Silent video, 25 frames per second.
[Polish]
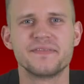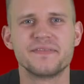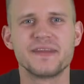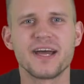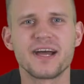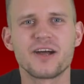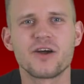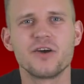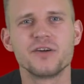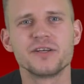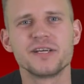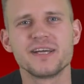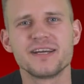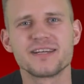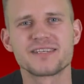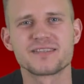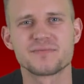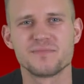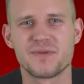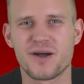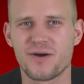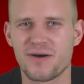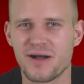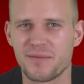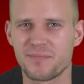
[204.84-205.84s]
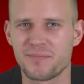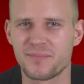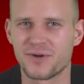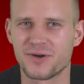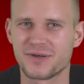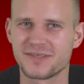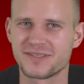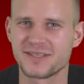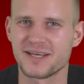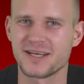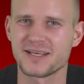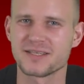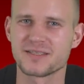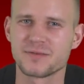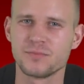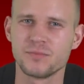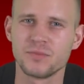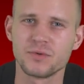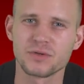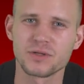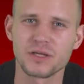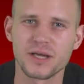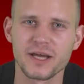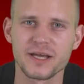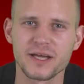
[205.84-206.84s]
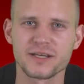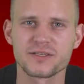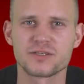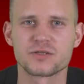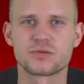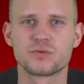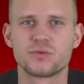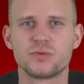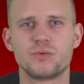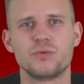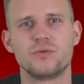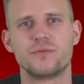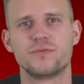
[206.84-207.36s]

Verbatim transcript: Na koniec mała porcja smuteczku.